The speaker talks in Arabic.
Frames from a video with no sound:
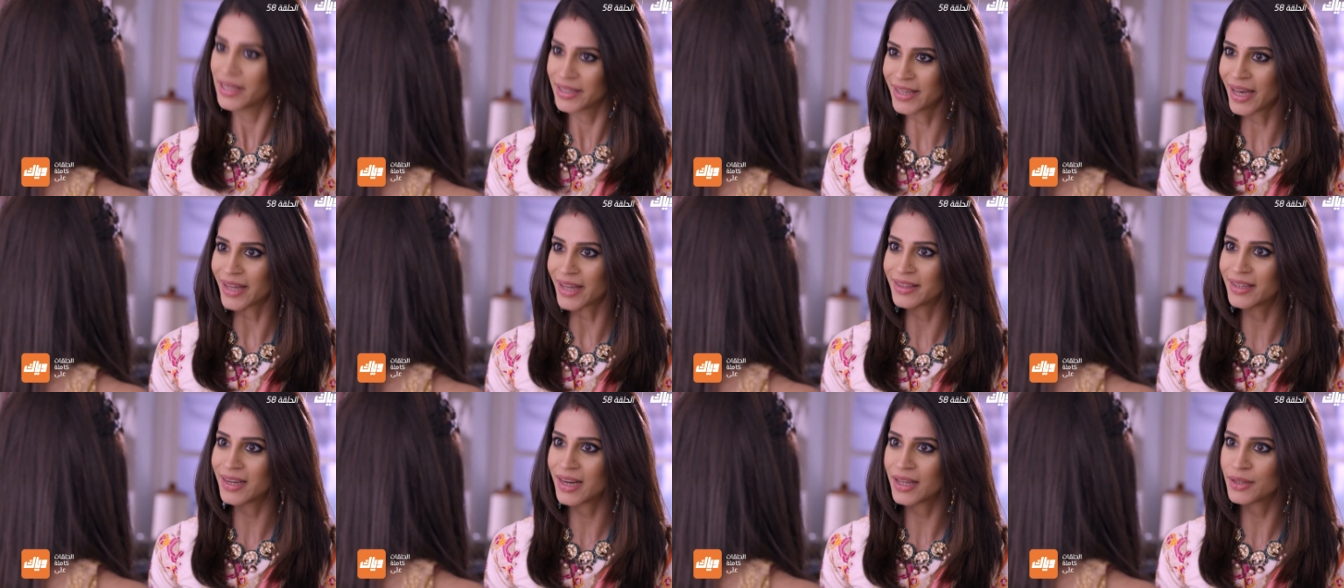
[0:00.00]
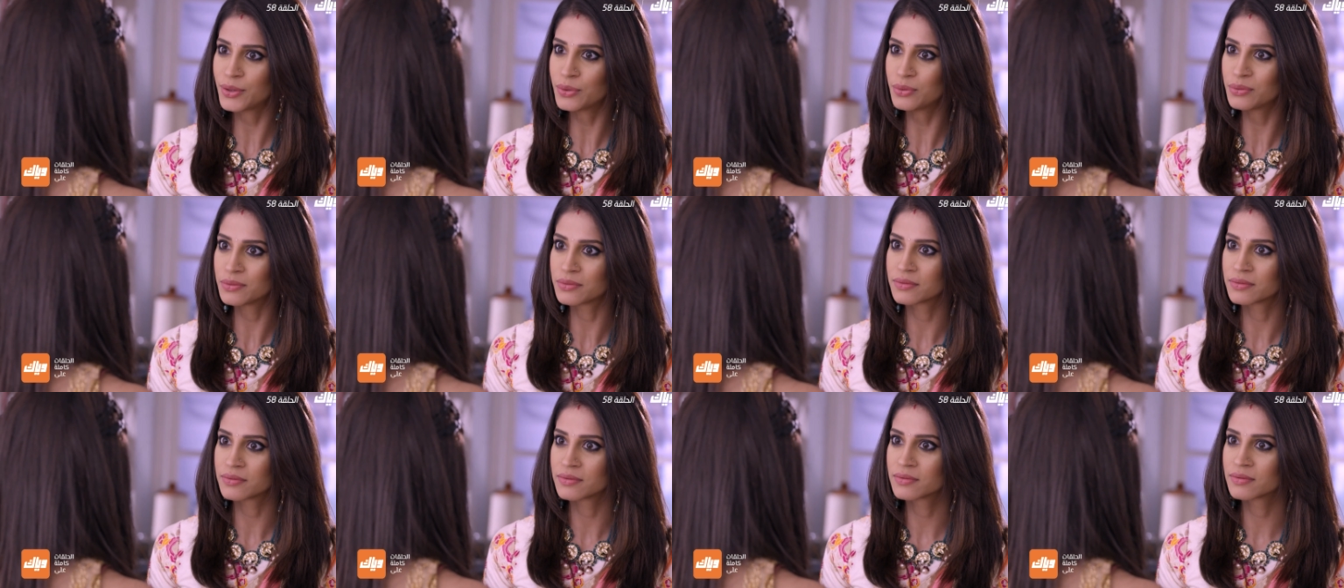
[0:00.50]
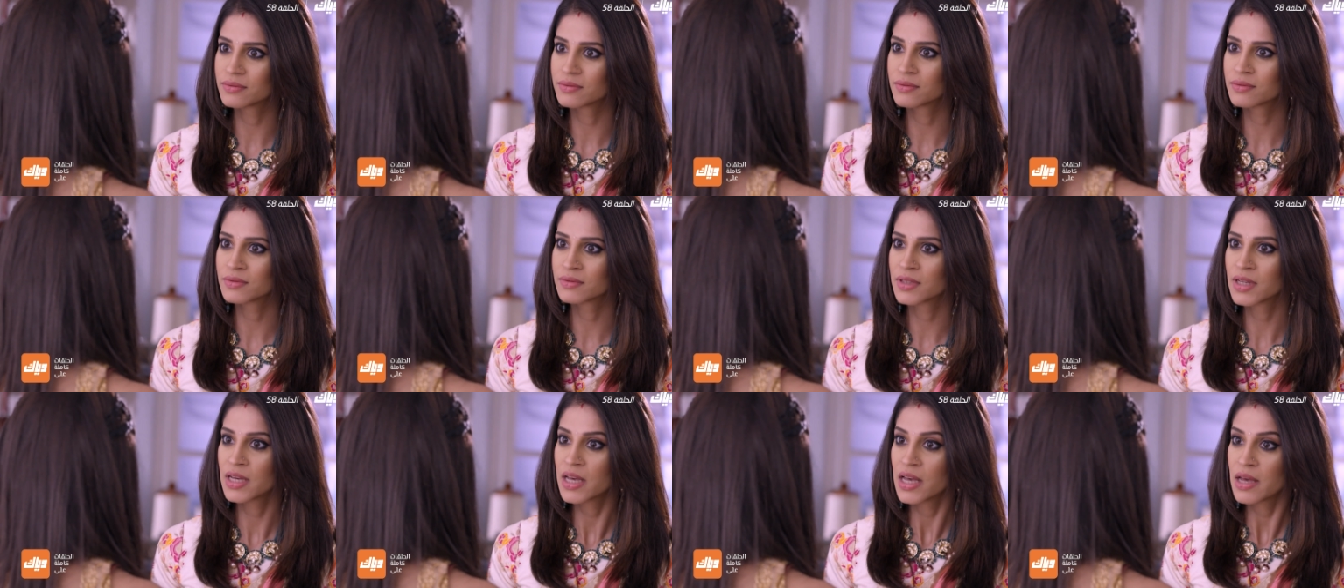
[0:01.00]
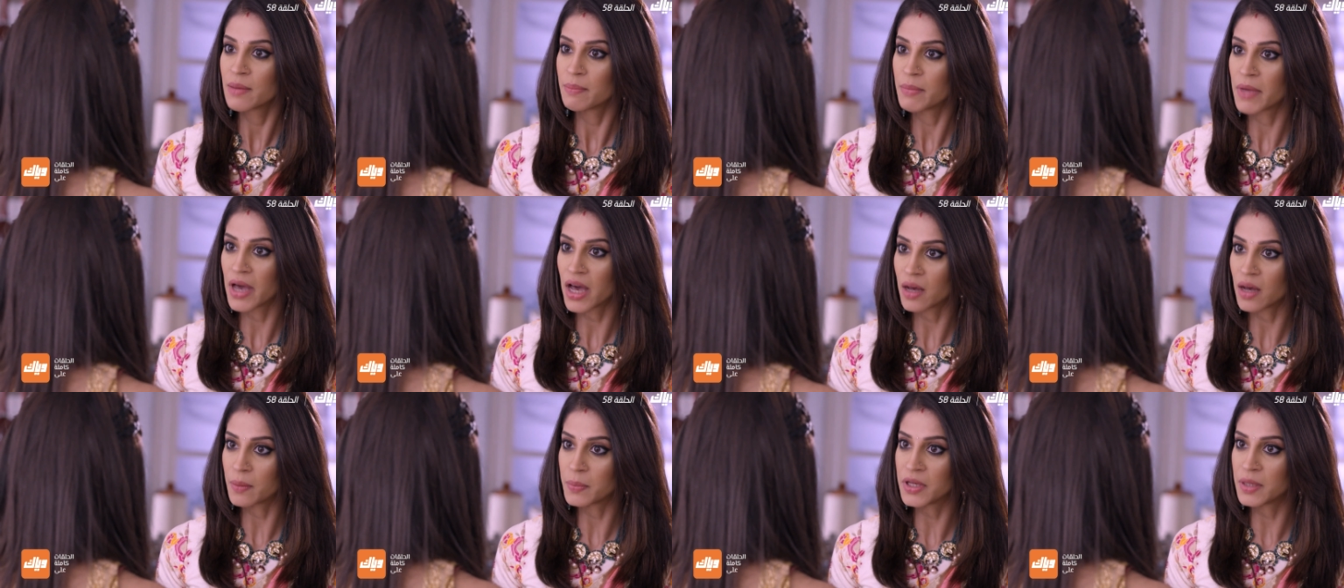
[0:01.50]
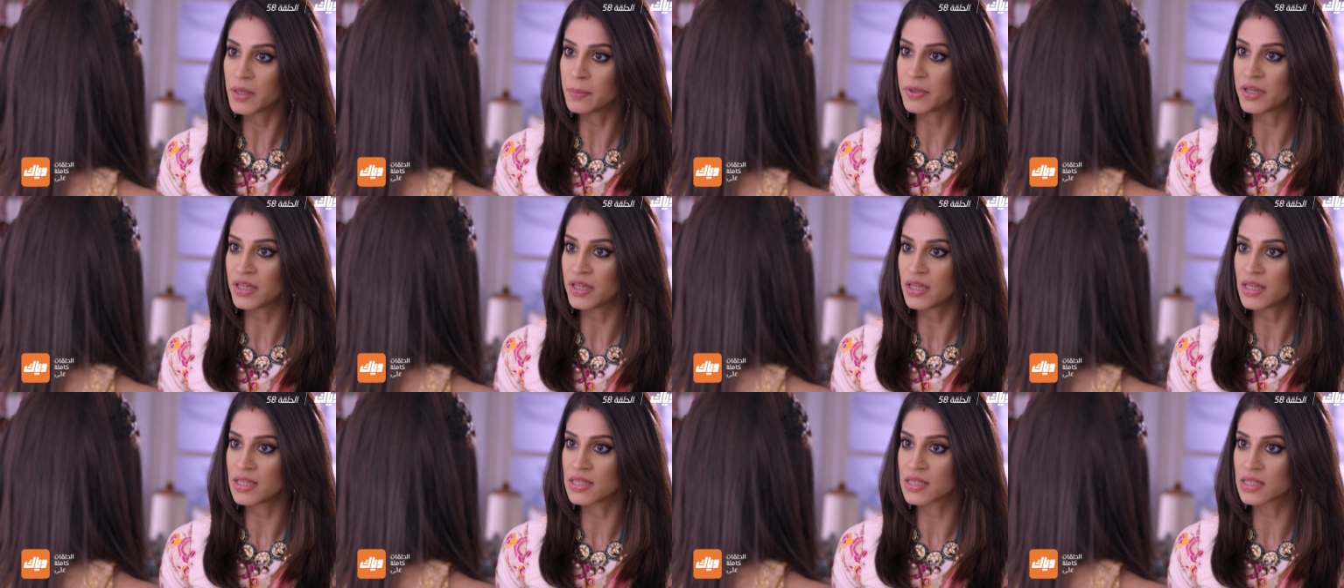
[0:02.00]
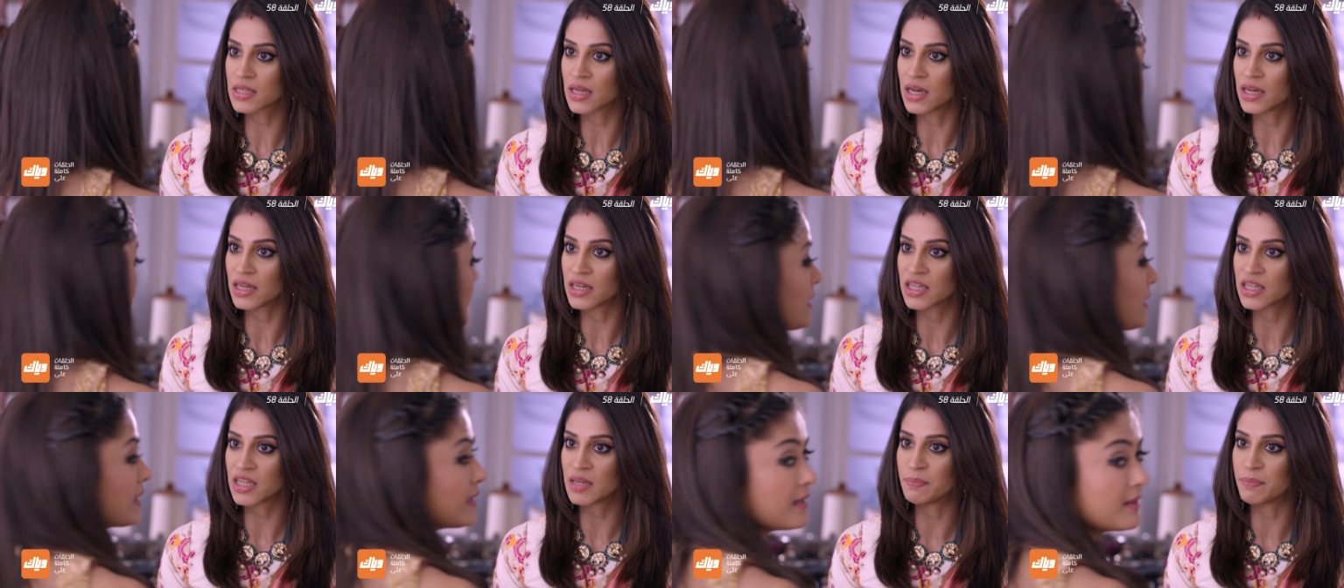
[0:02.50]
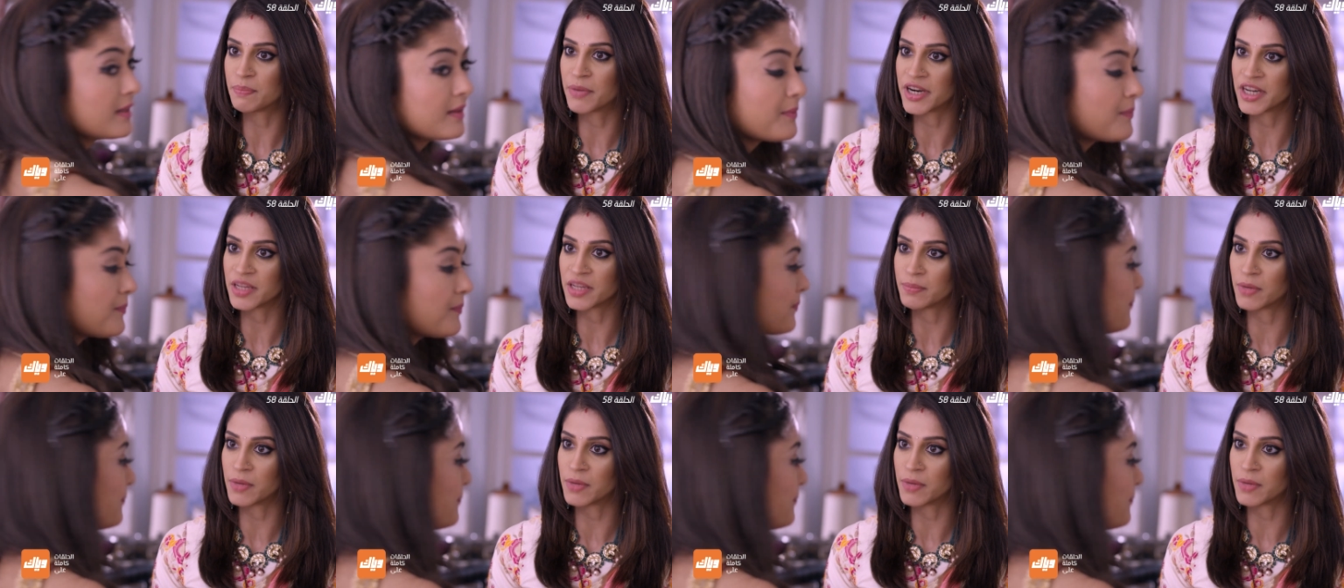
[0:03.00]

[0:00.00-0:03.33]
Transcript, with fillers: ولازم ذكرك انه انا لساتني الكنة الكبيرة